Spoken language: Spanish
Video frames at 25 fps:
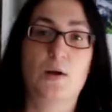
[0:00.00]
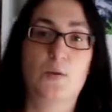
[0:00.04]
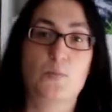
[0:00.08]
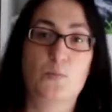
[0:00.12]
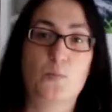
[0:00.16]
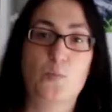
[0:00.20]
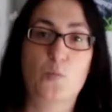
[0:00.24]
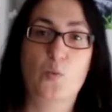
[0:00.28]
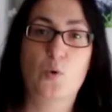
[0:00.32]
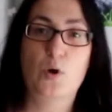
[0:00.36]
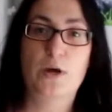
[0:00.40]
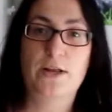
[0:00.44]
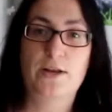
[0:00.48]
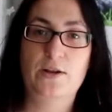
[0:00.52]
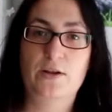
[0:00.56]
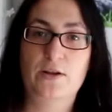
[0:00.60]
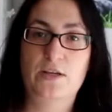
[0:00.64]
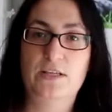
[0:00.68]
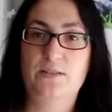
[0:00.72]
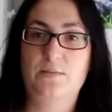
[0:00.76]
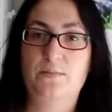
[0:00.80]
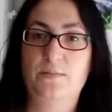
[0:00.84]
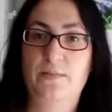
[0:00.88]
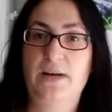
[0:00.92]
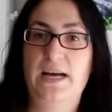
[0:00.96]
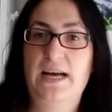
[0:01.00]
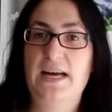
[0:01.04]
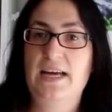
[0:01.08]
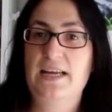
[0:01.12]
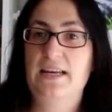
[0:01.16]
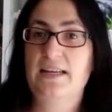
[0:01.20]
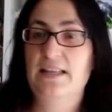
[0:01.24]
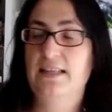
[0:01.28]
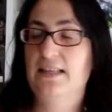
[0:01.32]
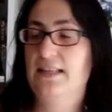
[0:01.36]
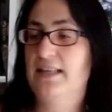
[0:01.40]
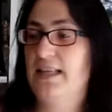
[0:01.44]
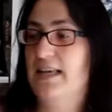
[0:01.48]
bueno, es
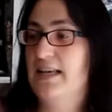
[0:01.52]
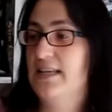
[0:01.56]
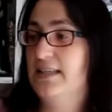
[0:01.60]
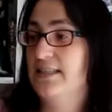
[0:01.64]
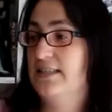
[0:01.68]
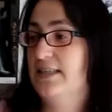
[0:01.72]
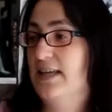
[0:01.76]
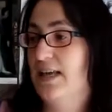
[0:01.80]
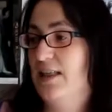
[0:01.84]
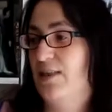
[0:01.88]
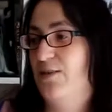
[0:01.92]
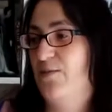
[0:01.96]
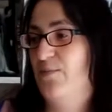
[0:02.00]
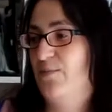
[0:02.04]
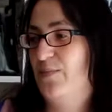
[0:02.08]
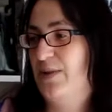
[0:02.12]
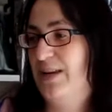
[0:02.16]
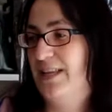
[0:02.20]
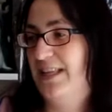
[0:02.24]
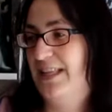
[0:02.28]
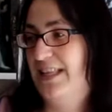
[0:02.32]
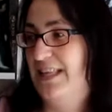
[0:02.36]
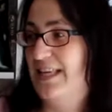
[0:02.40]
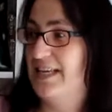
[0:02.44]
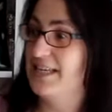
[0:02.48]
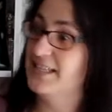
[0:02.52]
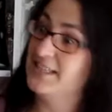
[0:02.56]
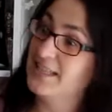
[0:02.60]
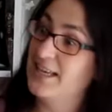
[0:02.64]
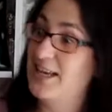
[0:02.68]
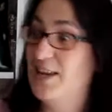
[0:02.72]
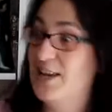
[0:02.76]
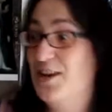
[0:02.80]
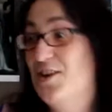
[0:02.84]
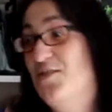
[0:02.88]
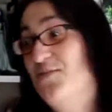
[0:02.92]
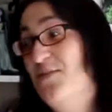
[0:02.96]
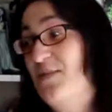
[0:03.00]
martes, ya hace un par de días
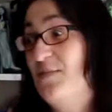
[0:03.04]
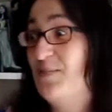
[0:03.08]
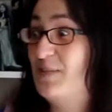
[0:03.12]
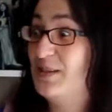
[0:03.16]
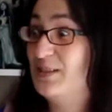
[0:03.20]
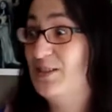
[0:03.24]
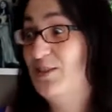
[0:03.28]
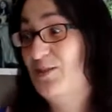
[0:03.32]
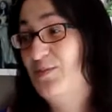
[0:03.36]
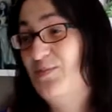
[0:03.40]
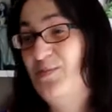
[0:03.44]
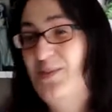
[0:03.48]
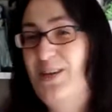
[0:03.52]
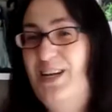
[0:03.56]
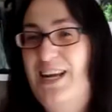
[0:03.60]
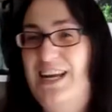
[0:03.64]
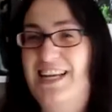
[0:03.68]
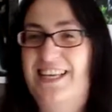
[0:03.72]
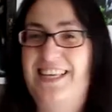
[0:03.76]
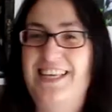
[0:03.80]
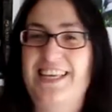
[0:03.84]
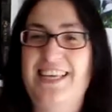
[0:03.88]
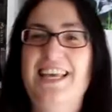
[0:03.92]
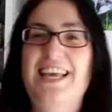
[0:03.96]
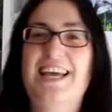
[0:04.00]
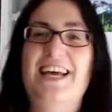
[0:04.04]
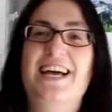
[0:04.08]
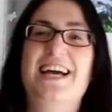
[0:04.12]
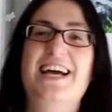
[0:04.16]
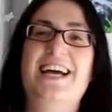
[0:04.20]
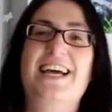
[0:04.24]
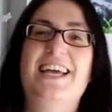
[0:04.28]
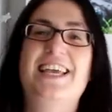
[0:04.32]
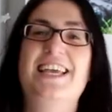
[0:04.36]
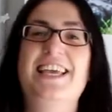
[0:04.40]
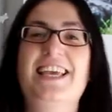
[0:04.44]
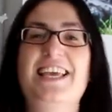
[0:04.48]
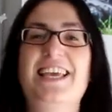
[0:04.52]
que no me paso por aquí,
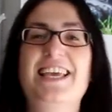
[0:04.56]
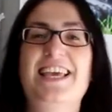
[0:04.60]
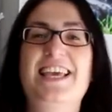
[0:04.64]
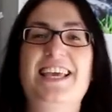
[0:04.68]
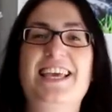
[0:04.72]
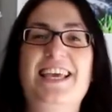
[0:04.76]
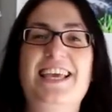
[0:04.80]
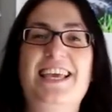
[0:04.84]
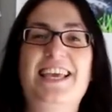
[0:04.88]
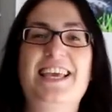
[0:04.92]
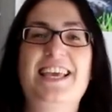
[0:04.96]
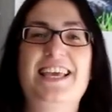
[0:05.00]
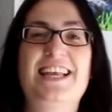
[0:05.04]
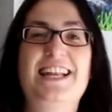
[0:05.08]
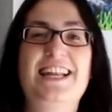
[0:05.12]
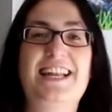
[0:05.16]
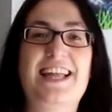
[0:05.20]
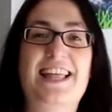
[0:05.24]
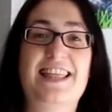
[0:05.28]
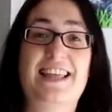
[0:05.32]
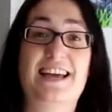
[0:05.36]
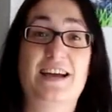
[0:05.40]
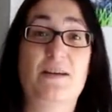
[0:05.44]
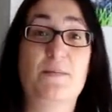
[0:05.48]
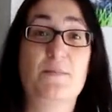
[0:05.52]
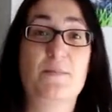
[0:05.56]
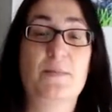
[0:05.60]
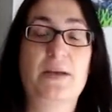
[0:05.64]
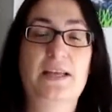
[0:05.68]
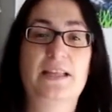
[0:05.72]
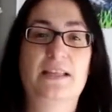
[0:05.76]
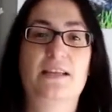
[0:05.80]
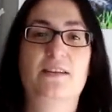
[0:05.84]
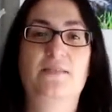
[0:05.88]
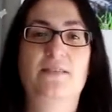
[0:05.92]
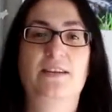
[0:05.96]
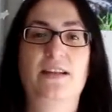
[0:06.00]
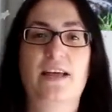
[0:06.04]
y nada, me he
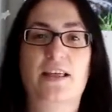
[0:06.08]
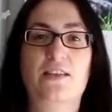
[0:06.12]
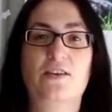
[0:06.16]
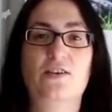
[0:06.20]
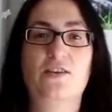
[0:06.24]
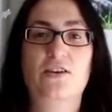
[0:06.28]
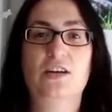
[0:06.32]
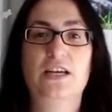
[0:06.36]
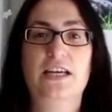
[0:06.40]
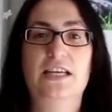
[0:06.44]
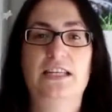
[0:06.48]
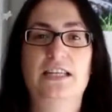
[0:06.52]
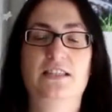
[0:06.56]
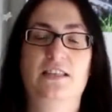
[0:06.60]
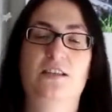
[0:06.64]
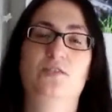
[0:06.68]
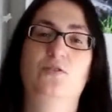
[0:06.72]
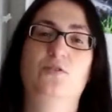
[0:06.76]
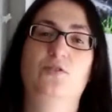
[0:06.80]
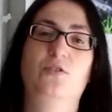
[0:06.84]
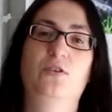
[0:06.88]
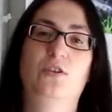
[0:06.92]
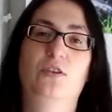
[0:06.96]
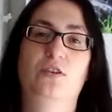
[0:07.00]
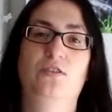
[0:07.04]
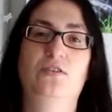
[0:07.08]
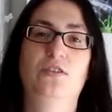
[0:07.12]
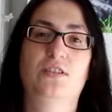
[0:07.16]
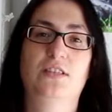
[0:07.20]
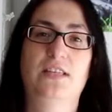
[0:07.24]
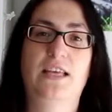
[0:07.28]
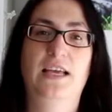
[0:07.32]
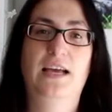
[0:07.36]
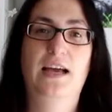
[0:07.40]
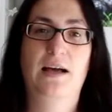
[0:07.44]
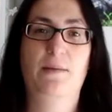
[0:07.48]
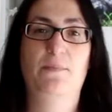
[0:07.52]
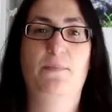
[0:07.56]
terminado Estados Unidos
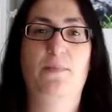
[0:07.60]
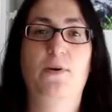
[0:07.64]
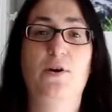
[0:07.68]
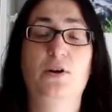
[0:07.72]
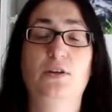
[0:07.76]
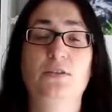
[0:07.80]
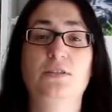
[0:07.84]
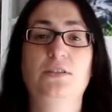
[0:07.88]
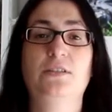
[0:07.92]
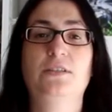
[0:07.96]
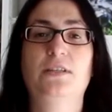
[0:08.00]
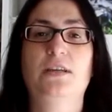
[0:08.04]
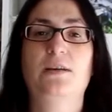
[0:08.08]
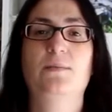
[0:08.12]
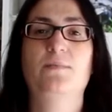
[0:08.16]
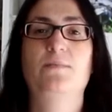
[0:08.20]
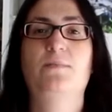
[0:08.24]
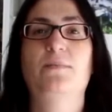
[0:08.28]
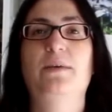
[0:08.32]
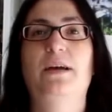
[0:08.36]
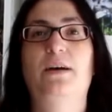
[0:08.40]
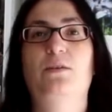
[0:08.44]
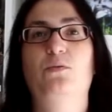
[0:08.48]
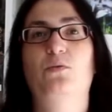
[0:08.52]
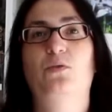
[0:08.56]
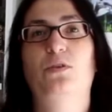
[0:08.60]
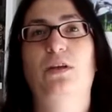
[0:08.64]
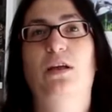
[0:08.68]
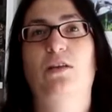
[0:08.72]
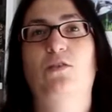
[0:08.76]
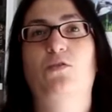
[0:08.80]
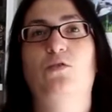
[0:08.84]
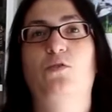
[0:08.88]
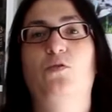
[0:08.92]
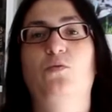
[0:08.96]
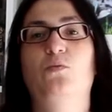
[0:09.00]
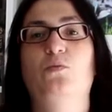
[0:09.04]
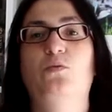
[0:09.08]
de Japón, me ha
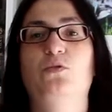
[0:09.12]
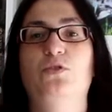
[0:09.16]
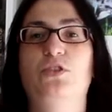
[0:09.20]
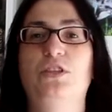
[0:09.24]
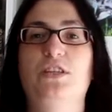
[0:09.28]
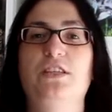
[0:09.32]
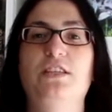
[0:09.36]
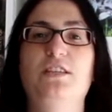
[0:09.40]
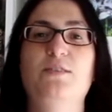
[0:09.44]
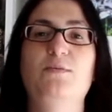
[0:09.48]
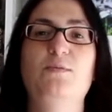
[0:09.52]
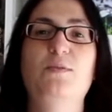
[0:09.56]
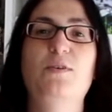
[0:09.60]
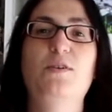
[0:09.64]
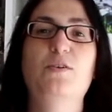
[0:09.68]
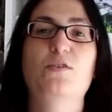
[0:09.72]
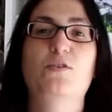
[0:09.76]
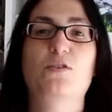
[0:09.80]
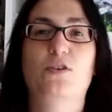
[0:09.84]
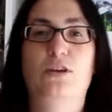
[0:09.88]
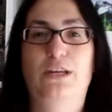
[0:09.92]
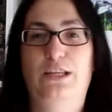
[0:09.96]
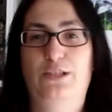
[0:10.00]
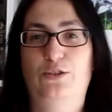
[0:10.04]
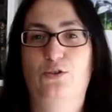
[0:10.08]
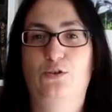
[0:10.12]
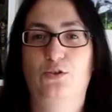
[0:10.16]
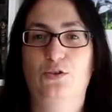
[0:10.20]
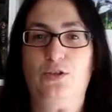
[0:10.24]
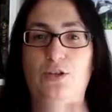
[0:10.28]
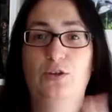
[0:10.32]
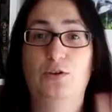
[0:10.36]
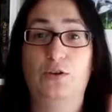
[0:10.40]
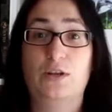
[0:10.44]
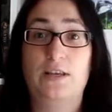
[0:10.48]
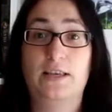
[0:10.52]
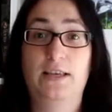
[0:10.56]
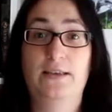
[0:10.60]
gustado muchísimo, con esto
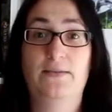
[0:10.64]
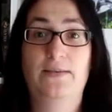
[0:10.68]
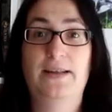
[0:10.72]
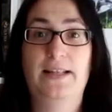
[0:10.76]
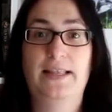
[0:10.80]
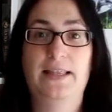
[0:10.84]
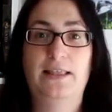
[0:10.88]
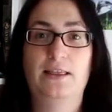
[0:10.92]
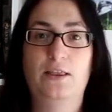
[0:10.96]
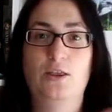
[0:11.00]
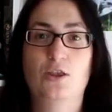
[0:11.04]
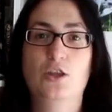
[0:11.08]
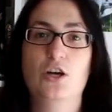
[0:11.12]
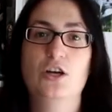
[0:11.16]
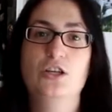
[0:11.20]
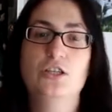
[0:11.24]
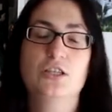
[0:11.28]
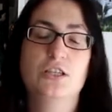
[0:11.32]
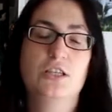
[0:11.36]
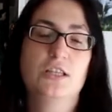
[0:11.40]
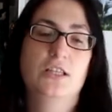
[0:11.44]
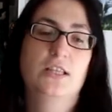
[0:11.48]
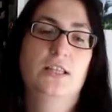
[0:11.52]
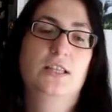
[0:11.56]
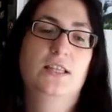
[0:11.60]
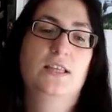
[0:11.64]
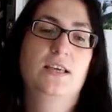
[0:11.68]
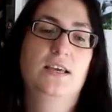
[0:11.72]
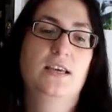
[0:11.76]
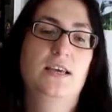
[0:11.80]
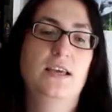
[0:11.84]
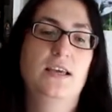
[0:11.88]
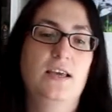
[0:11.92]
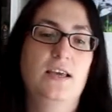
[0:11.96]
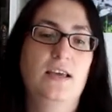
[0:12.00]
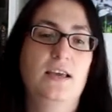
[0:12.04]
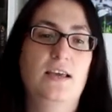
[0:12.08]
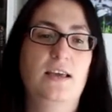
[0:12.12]
consigo el nivel 2 del
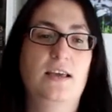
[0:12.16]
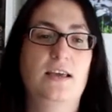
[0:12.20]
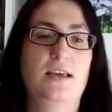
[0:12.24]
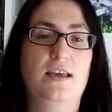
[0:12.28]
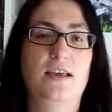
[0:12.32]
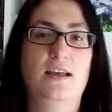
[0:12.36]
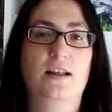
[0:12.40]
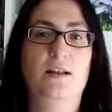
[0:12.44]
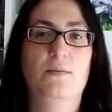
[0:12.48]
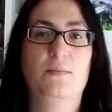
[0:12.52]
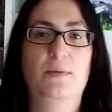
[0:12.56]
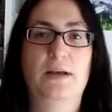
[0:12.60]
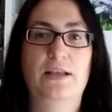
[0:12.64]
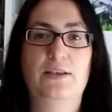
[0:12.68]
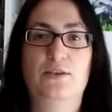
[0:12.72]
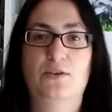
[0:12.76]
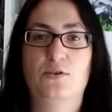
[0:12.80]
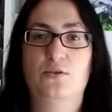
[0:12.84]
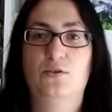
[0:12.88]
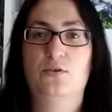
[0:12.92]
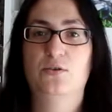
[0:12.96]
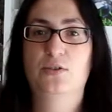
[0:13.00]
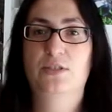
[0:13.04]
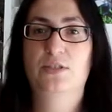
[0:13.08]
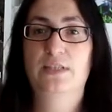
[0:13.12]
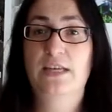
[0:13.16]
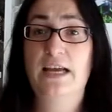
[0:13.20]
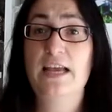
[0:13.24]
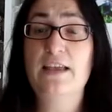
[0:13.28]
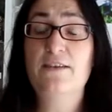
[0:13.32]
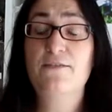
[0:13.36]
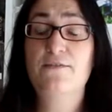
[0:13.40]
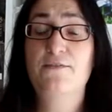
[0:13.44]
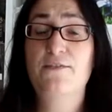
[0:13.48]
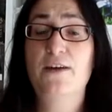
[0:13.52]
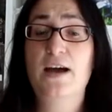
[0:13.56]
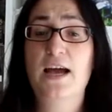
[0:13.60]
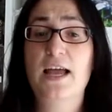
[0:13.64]
eh, el Mayo
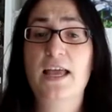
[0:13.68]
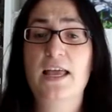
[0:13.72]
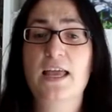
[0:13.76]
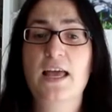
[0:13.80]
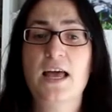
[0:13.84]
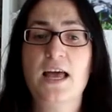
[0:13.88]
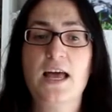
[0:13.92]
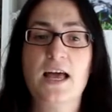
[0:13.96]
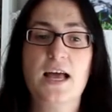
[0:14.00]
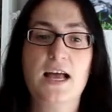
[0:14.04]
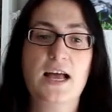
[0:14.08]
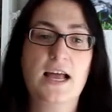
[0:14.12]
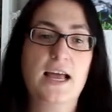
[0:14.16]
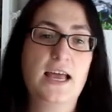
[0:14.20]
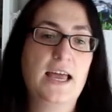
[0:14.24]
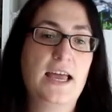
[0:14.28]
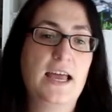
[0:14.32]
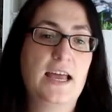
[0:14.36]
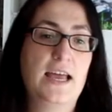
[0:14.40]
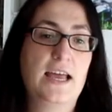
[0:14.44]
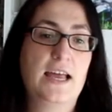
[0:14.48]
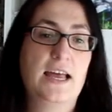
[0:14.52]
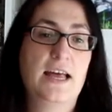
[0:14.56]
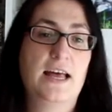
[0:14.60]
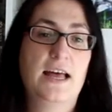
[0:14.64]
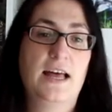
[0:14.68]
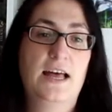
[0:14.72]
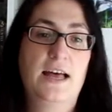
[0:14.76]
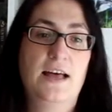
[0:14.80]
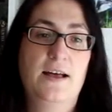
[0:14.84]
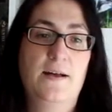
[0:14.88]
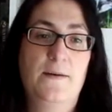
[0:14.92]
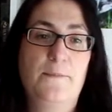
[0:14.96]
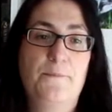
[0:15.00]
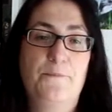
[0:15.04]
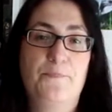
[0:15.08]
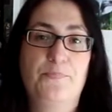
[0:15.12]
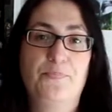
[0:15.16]
Sci-Fi,
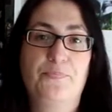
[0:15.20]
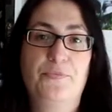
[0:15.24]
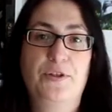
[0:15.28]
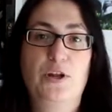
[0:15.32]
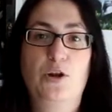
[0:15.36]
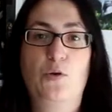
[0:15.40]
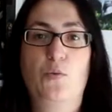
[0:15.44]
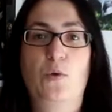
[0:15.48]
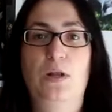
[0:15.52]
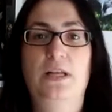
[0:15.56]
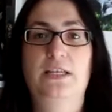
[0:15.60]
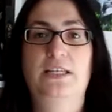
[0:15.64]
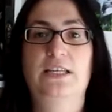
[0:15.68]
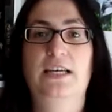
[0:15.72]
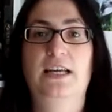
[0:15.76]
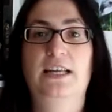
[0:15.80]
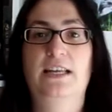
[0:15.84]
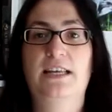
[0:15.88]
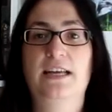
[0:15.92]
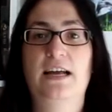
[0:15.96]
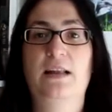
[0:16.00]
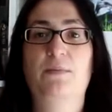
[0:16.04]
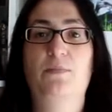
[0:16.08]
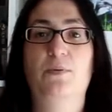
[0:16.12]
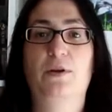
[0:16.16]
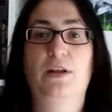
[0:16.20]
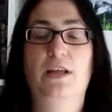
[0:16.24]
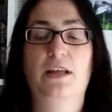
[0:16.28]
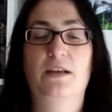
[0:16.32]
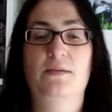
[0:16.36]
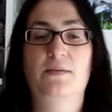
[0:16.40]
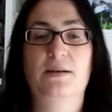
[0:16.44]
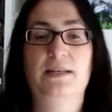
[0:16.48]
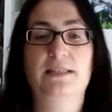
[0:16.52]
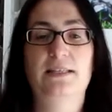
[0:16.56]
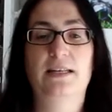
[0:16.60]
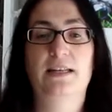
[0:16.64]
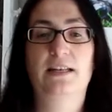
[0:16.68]
eh, um, lo cual es genial porque
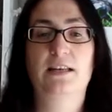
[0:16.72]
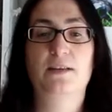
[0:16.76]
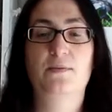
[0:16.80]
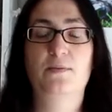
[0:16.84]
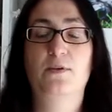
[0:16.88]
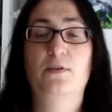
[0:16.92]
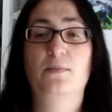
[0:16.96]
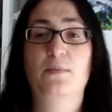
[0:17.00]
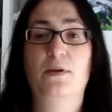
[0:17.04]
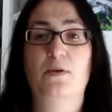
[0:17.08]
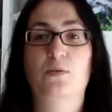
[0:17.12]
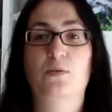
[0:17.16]
además el libro me ha